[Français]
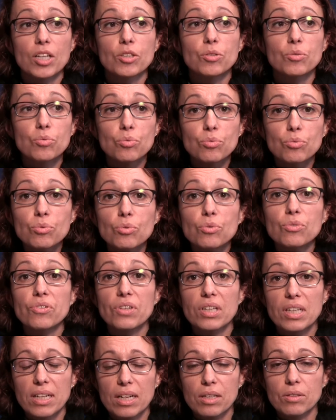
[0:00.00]
à toutes nos
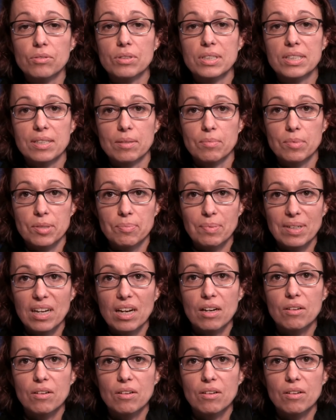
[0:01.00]
filières de l'établissement